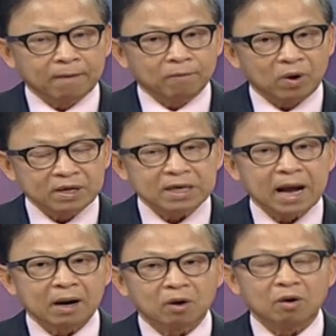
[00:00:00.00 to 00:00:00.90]
ngoài
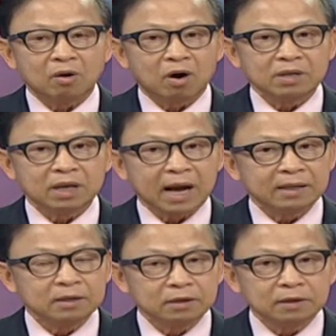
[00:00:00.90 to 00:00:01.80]
ra nó còn có những
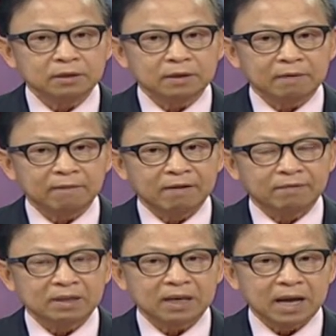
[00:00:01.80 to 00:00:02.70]
ảnh hưởng về
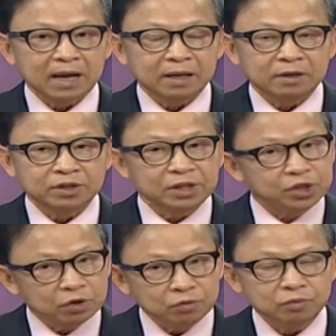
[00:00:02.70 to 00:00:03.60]
vấn đề di
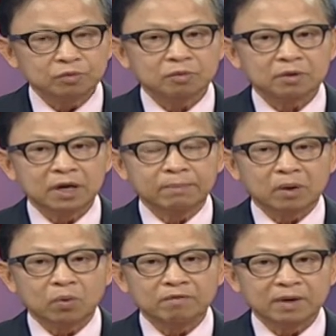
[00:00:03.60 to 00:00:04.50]
trú nếu mà
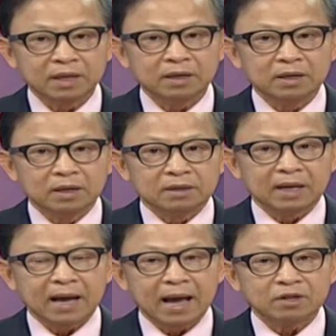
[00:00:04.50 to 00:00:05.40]
quý vị
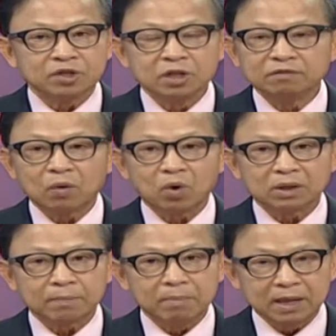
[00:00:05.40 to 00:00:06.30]
chẳng hạn chưa vào quốc
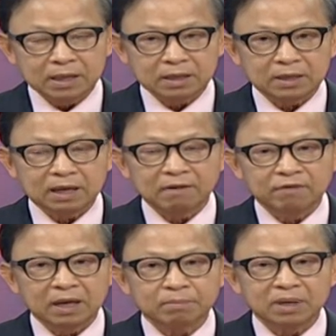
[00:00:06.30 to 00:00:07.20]
tịch Mỹ thì cái
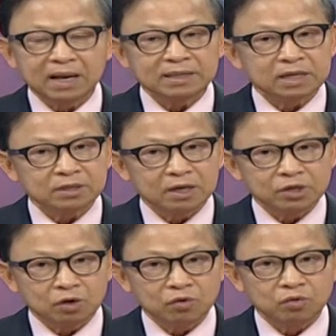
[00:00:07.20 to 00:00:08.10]
việc mình lái xe say
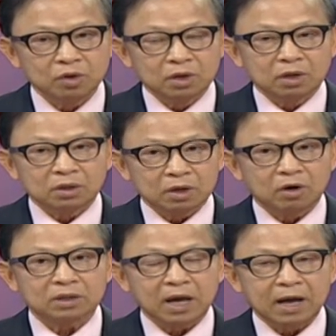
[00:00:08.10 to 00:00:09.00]
rượu thì
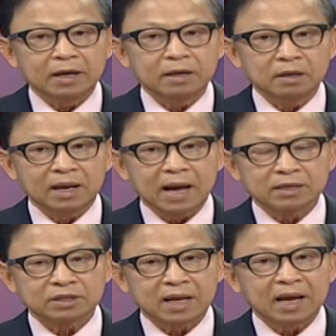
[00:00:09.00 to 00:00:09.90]
có thể là
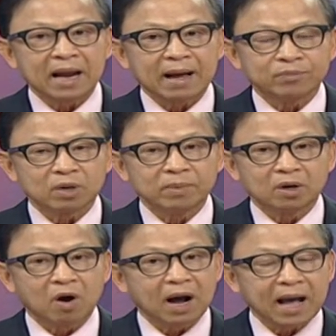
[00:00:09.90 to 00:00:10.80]
sẽ làm cho mình
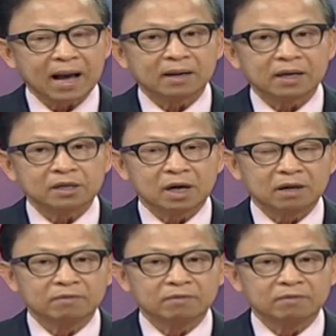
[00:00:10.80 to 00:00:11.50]
khó khăn để trở